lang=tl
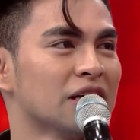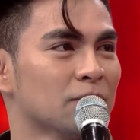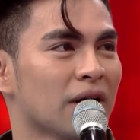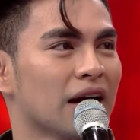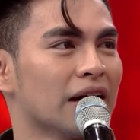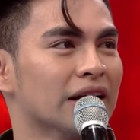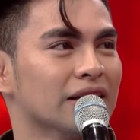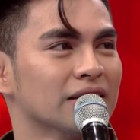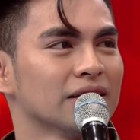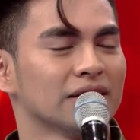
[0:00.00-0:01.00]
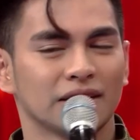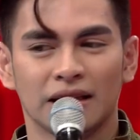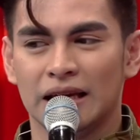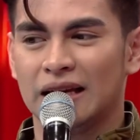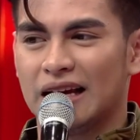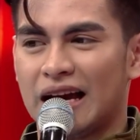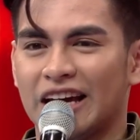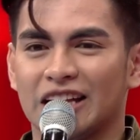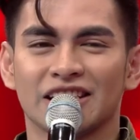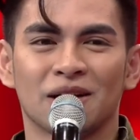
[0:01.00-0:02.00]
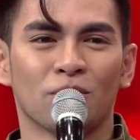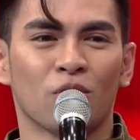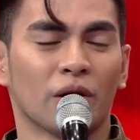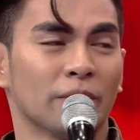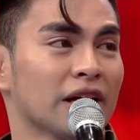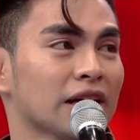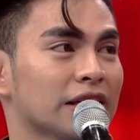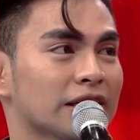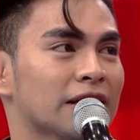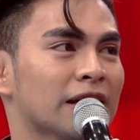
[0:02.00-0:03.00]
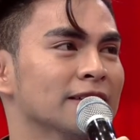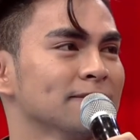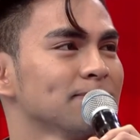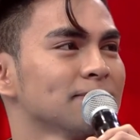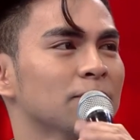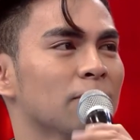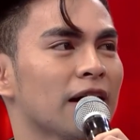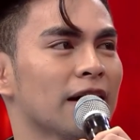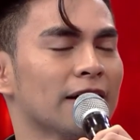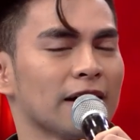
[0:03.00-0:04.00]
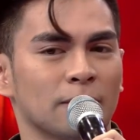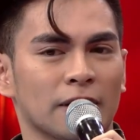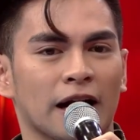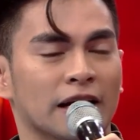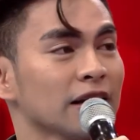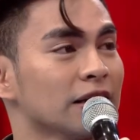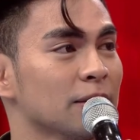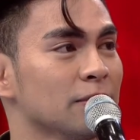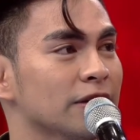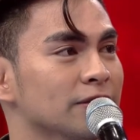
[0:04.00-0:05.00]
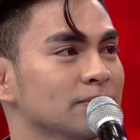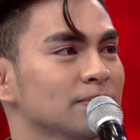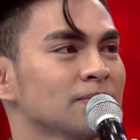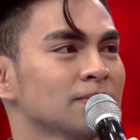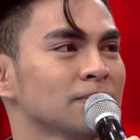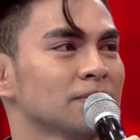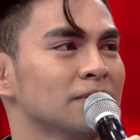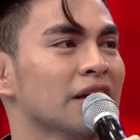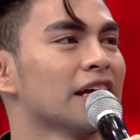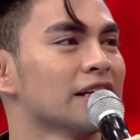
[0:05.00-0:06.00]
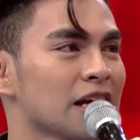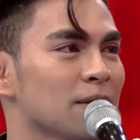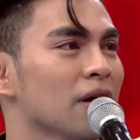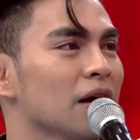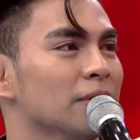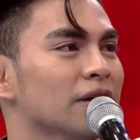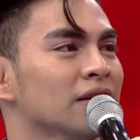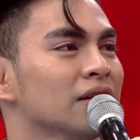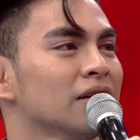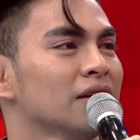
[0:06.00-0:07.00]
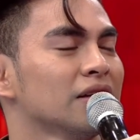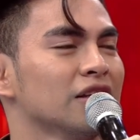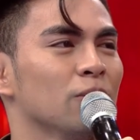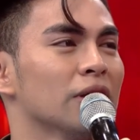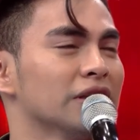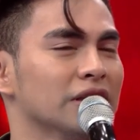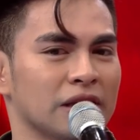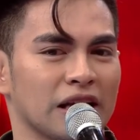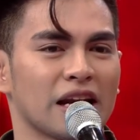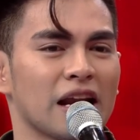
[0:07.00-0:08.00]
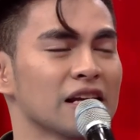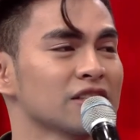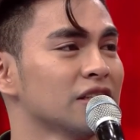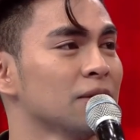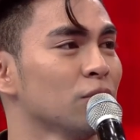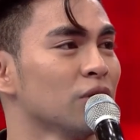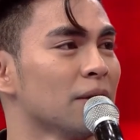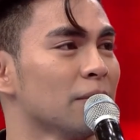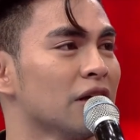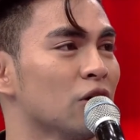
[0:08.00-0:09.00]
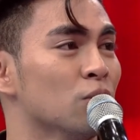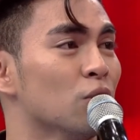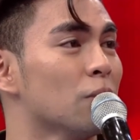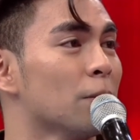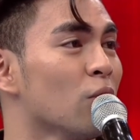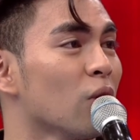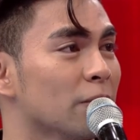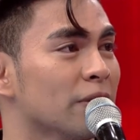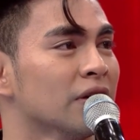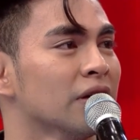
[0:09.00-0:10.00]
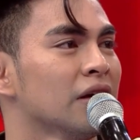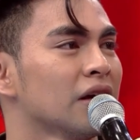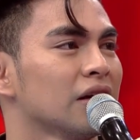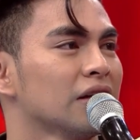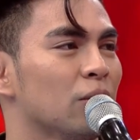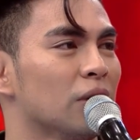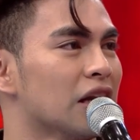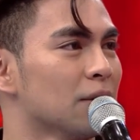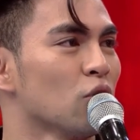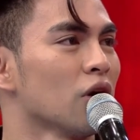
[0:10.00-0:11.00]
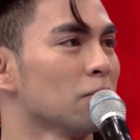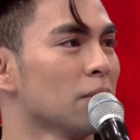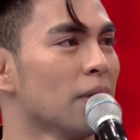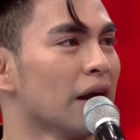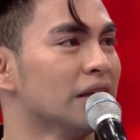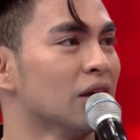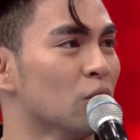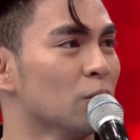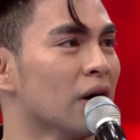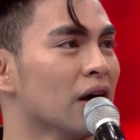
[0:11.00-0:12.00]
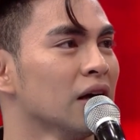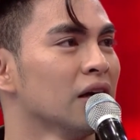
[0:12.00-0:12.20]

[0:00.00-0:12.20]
bahay. Kahit saan po kami nakikitira, sa mga kamag-anak namin, nakikisama kami. nararanasan din po namin na umuupa po kami, na wala na po kami pambayad ng upa.